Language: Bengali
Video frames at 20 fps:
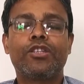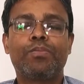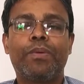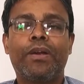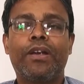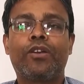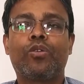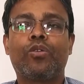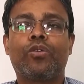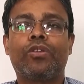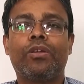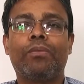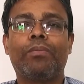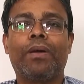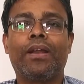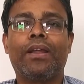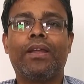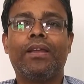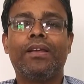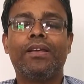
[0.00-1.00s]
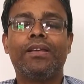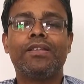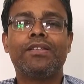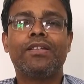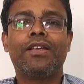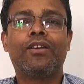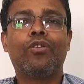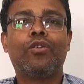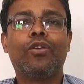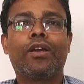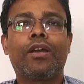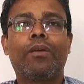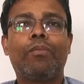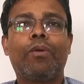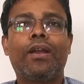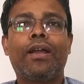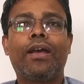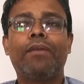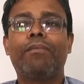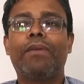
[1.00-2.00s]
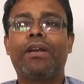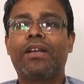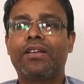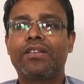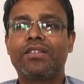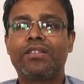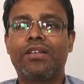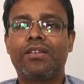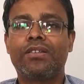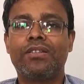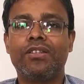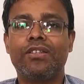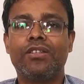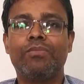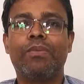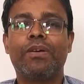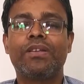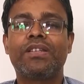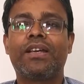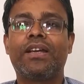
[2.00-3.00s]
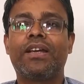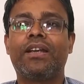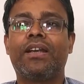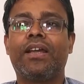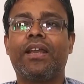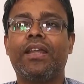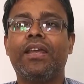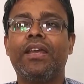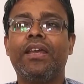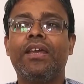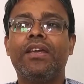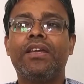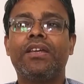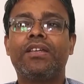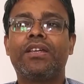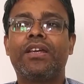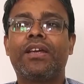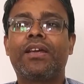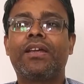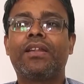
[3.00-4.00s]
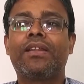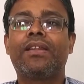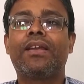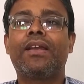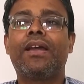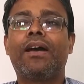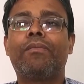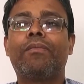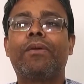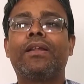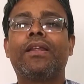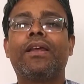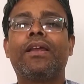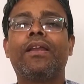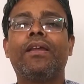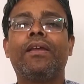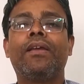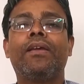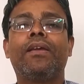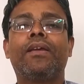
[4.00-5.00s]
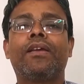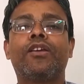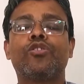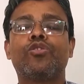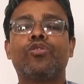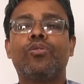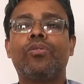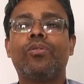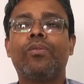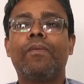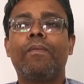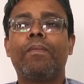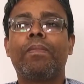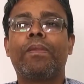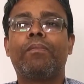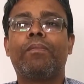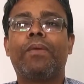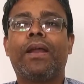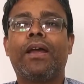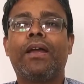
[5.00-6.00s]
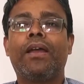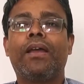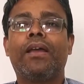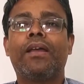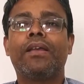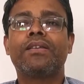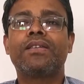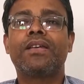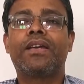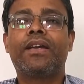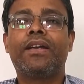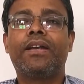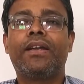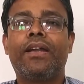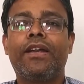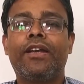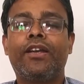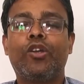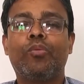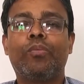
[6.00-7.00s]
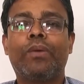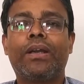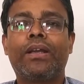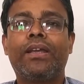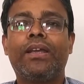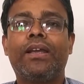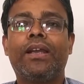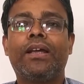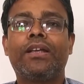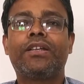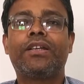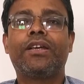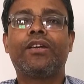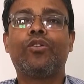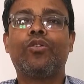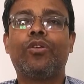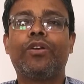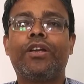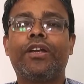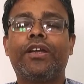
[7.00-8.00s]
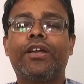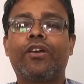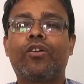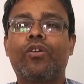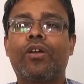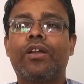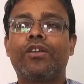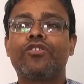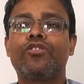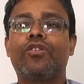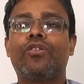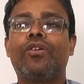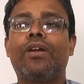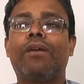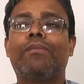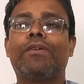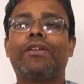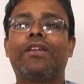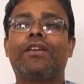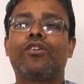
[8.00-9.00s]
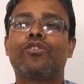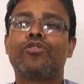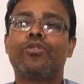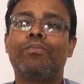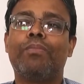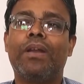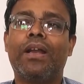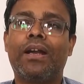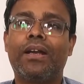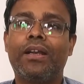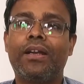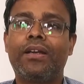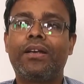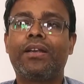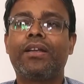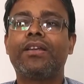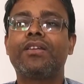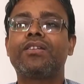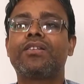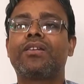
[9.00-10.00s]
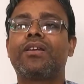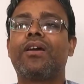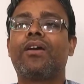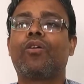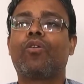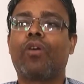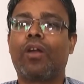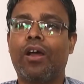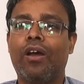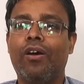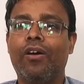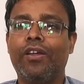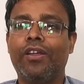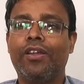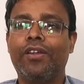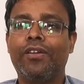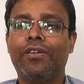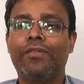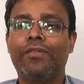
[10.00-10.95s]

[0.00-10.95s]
স্প্রেড করতে পারে যেগুলোকে বলা হয় মেটাস্টাসিস বা সেকেন্ডারি সেক্ষেত্রে আমাদের কিছু প্রায় সেকেন্ডারি টিউমার কিনা সেগুলো ডিটেক্ট করার জন্য আমাদের কিছু ব্লাডের টেস্ট করা হয়